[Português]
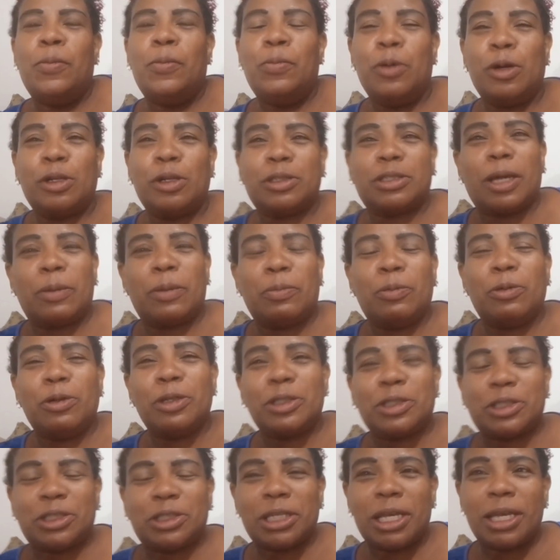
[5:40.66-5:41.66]
Meus
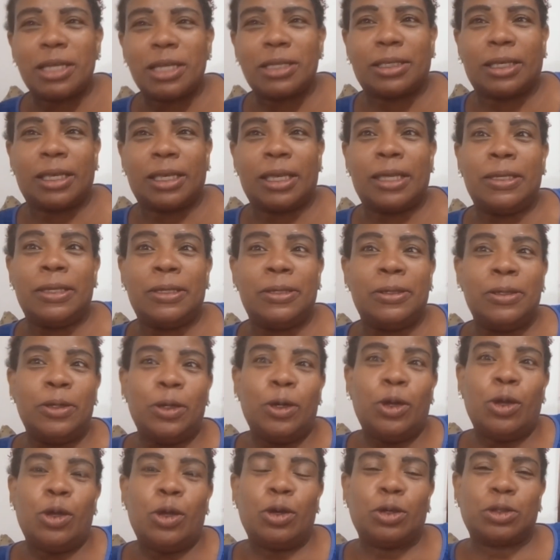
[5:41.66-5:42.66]
amor, cheguei.
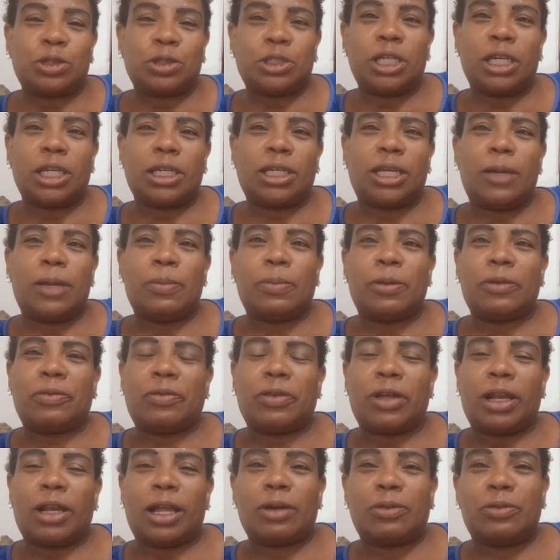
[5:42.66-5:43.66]
Eu cheguei para
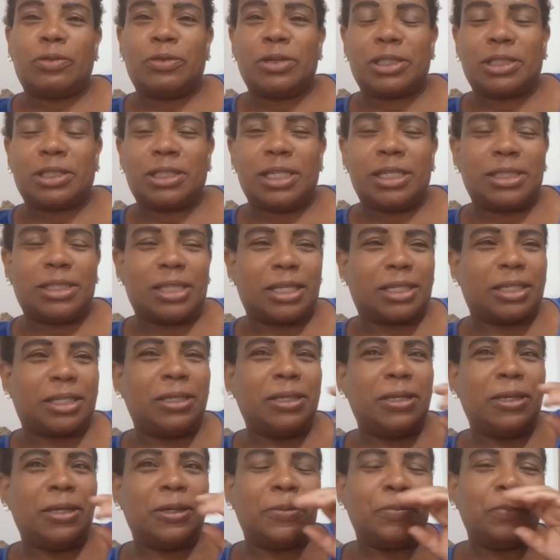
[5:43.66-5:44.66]
falar com vocês
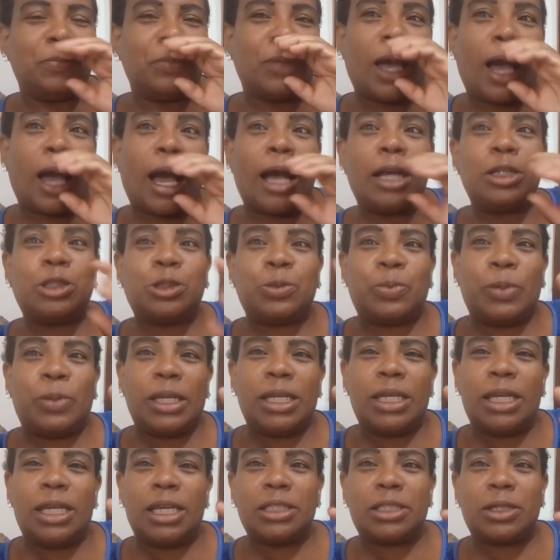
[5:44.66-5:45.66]
aqui a
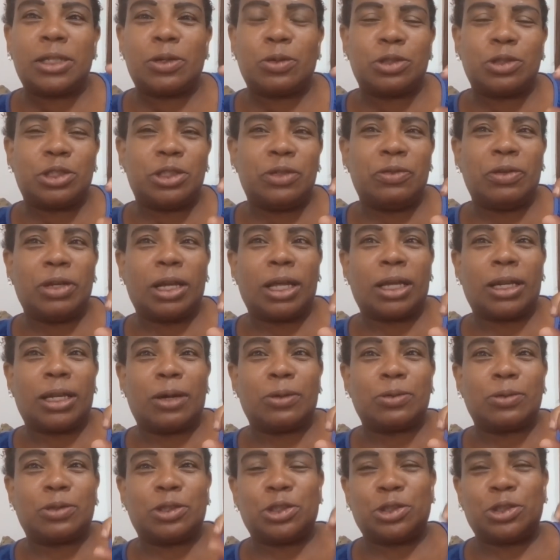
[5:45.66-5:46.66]
experiência que eu tive lá na
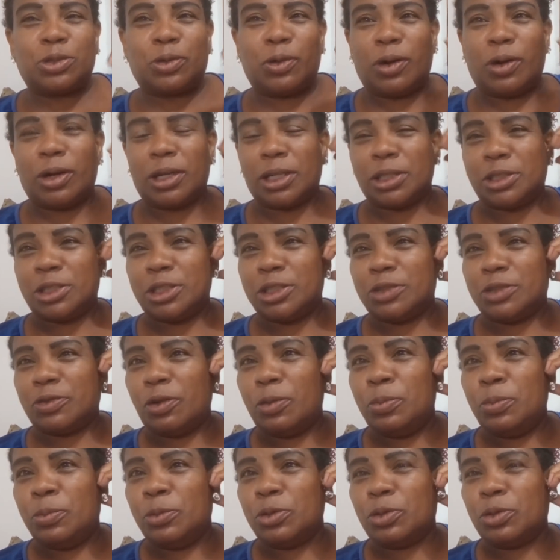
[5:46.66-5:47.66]
autoescola, gente,
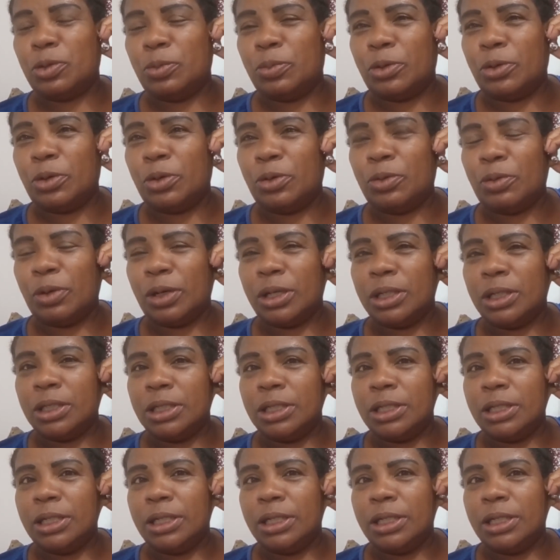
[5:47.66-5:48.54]
foi muito boa.